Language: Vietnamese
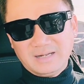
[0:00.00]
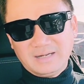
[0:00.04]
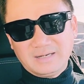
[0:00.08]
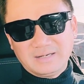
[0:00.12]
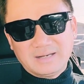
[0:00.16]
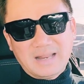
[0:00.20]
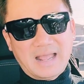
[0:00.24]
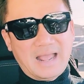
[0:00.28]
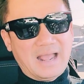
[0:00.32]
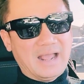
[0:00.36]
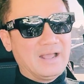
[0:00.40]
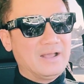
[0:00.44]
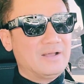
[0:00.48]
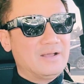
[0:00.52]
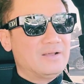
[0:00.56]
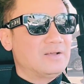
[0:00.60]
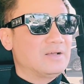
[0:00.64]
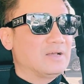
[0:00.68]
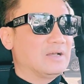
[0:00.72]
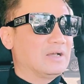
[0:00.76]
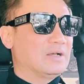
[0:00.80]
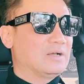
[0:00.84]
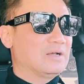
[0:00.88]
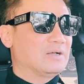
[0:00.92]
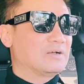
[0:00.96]
đã
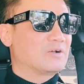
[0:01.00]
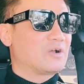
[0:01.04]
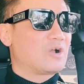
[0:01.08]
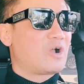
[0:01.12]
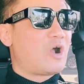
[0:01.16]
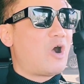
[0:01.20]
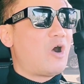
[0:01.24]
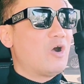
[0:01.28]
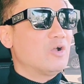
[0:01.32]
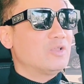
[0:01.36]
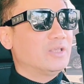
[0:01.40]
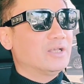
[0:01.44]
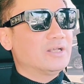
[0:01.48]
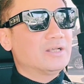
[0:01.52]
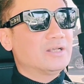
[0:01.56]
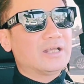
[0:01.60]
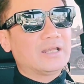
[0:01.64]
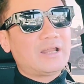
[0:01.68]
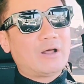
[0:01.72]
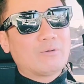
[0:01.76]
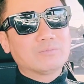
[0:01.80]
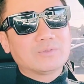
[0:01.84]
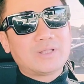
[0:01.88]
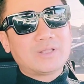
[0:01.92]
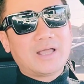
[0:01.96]
có những cái
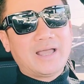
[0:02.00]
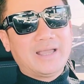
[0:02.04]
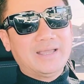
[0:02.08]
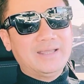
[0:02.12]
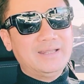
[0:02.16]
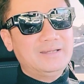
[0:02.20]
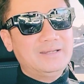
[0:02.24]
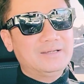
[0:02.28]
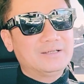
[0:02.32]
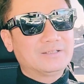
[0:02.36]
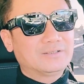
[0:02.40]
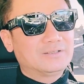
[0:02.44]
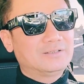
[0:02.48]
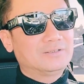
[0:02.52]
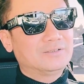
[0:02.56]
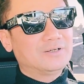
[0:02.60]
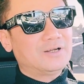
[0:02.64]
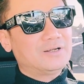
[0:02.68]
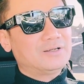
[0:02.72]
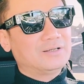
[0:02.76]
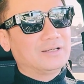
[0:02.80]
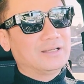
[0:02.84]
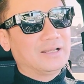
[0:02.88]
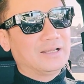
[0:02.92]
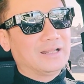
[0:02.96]
động thái
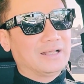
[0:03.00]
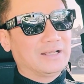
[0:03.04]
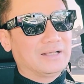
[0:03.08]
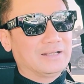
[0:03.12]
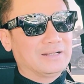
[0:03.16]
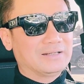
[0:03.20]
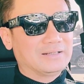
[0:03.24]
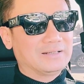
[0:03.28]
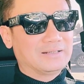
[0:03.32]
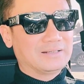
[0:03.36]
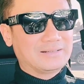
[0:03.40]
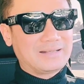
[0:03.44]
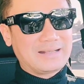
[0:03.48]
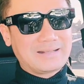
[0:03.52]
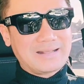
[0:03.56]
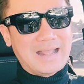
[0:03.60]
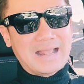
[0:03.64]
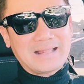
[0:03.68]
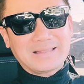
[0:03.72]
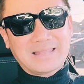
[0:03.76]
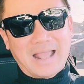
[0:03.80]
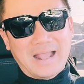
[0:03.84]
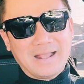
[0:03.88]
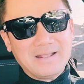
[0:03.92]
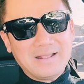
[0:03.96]
rất là
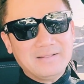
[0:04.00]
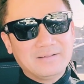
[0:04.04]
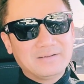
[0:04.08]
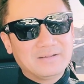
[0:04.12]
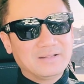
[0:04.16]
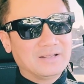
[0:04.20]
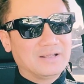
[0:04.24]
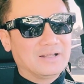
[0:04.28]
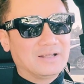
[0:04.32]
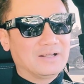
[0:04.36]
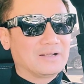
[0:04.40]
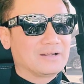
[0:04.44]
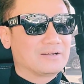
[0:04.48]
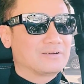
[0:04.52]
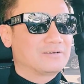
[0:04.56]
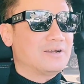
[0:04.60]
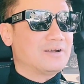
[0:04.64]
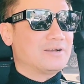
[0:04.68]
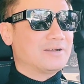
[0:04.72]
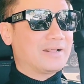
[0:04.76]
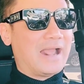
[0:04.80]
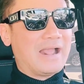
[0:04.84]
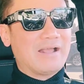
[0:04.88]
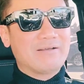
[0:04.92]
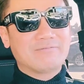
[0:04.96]
căng thẳng
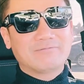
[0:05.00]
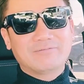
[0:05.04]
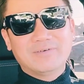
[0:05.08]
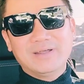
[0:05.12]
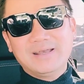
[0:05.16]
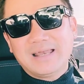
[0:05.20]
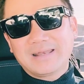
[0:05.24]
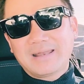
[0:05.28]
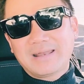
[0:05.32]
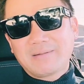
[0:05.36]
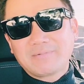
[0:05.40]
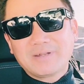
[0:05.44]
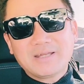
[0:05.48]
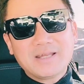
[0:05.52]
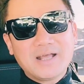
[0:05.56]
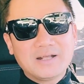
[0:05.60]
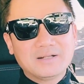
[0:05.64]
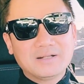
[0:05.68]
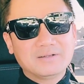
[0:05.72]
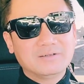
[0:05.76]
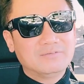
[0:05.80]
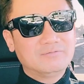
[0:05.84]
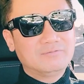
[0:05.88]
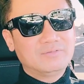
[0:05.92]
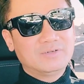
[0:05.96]
rất căng với là Đập Vĩnh
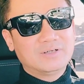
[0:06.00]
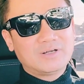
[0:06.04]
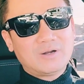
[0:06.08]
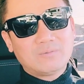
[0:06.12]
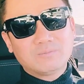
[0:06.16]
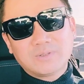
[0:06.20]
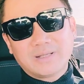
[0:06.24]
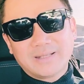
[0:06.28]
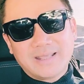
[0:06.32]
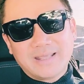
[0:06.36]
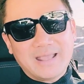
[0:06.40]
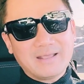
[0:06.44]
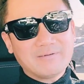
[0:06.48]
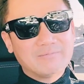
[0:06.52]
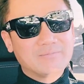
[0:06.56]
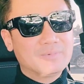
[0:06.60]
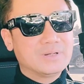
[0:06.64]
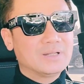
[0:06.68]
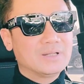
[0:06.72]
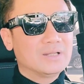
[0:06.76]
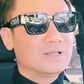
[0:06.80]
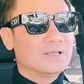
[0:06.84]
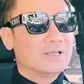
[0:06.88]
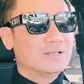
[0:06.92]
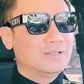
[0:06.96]
Hưng trong thời gian
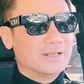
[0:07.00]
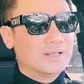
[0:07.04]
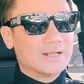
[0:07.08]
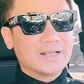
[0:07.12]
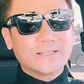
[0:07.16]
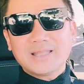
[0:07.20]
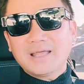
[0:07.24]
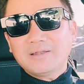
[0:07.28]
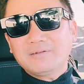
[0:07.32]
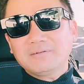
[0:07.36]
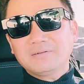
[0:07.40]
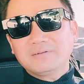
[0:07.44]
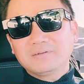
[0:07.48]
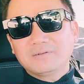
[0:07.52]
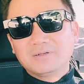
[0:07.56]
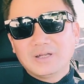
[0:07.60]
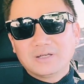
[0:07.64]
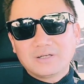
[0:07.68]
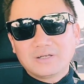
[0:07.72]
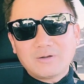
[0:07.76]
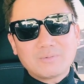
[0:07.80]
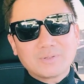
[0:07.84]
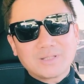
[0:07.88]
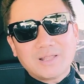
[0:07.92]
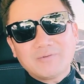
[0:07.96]
những cái Tết
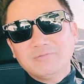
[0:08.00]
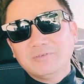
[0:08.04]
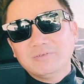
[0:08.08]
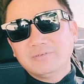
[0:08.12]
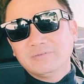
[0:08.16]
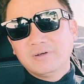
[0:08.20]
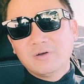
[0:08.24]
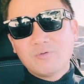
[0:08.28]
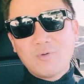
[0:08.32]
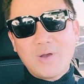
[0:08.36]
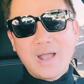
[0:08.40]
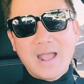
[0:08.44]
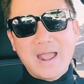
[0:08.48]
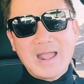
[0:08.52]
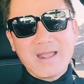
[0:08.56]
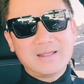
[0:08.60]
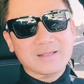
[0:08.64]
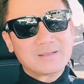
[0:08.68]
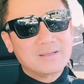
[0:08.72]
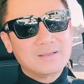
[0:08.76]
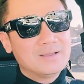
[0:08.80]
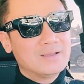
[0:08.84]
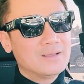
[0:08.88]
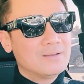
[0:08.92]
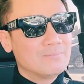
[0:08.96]
trong cái Tết vừa, vừa qua
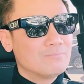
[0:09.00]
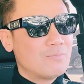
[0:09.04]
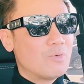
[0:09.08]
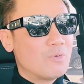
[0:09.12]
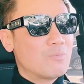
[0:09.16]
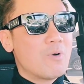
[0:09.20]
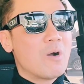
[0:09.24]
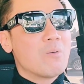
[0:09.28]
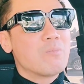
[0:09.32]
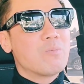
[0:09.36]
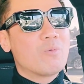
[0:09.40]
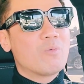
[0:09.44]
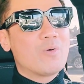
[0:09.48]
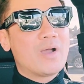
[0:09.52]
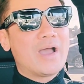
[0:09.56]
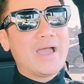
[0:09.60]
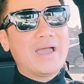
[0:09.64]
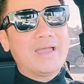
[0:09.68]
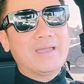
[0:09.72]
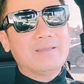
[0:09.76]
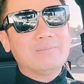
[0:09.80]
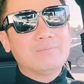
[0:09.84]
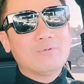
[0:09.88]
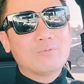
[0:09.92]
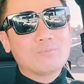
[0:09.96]
mùng 1, mùng
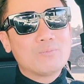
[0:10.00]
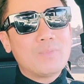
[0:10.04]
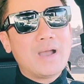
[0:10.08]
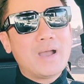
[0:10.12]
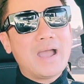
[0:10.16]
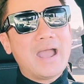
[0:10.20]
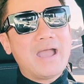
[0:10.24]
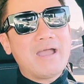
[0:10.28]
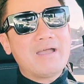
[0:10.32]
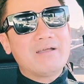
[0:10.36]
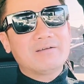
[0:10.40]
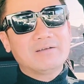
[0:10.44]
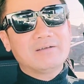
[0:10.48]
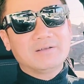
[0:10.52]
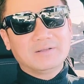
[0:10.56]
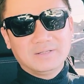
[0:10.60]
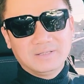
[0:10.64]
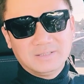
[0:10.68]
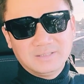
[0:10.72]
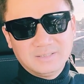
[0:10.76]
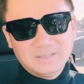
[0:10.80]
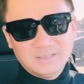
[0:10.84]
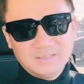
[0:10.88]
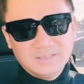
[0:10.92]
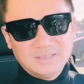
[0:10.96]
2, mùng 3
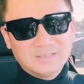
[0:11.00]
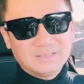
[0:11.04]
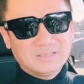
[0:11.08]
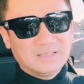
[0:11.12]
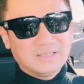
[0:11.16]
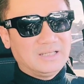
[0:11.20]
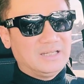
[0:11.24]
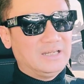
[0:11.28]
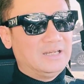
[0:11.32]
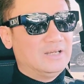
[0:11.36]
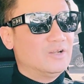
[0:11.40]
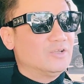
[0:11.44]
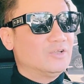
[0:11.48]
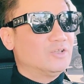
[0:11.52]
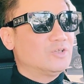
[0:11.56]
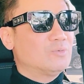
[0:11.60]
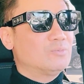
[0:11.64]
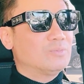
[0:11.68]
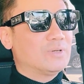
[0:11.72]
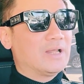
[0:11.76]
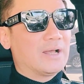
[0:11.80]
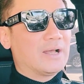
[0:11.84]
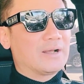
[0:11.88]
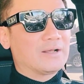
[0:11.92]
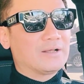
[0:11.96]
thì nói
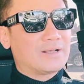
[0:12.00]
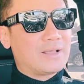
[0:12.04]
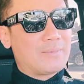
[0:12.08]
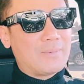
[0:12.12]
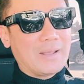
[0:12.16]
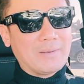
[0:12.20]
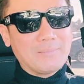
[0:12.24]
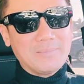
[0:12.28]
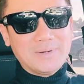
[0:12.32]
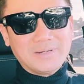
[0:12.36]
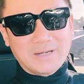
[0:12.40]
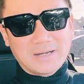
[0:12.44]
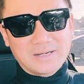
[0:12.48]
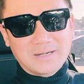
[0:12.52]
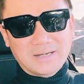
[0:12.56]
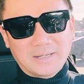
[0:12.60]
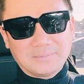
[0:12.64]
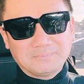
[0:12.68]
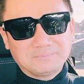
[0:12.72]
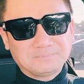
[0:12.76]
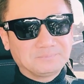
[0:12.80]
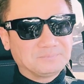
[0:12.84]
chung là các bạn biết rằng là